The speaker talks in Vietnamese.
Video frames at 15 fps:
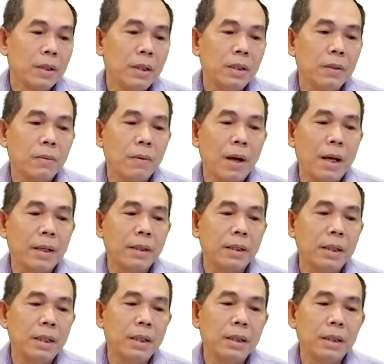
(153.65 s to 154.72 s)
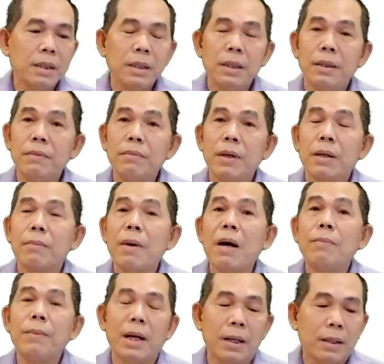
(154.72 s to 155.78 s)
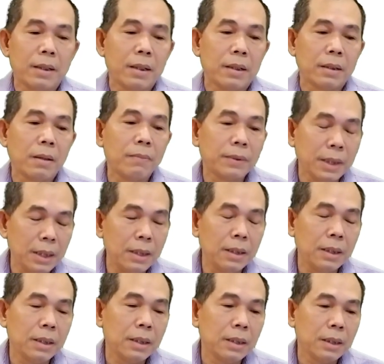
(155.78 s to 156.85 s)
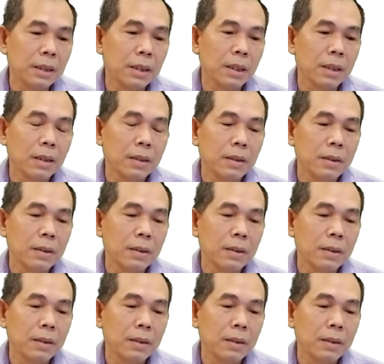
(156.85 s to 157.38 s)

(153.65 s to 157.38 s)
liên quan đến cái lĩnh vực bảo mật à, thông tin nhé.